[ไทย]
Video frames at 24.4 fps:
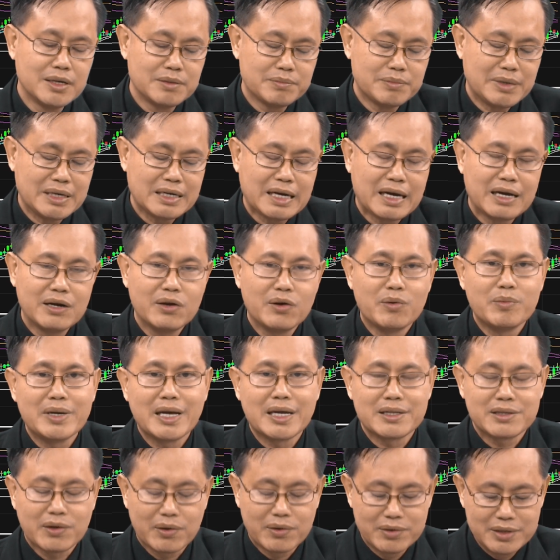เป็นขาลงไปอ
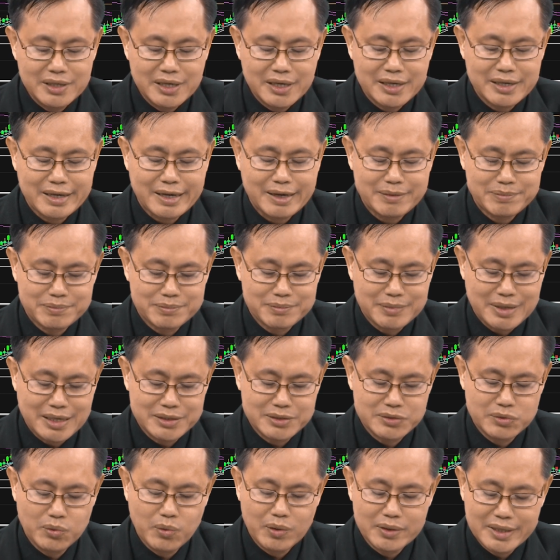ย่างต่อเนื่องนะครับมา
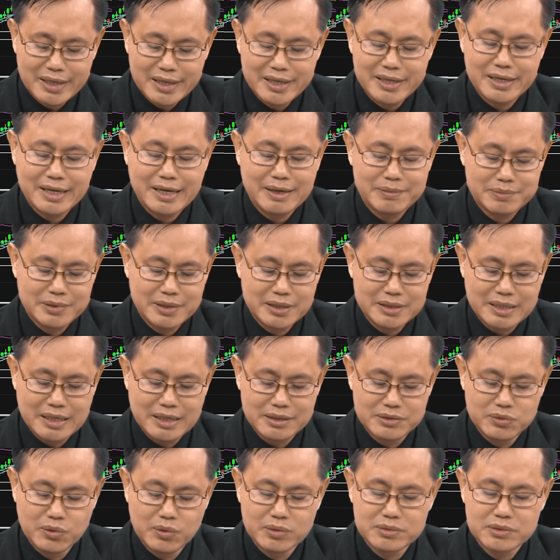ช่วงนี้นะครับตั้งแต่
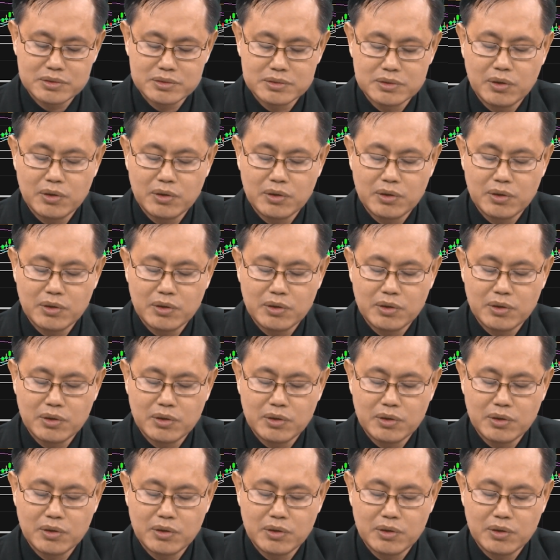ช่วง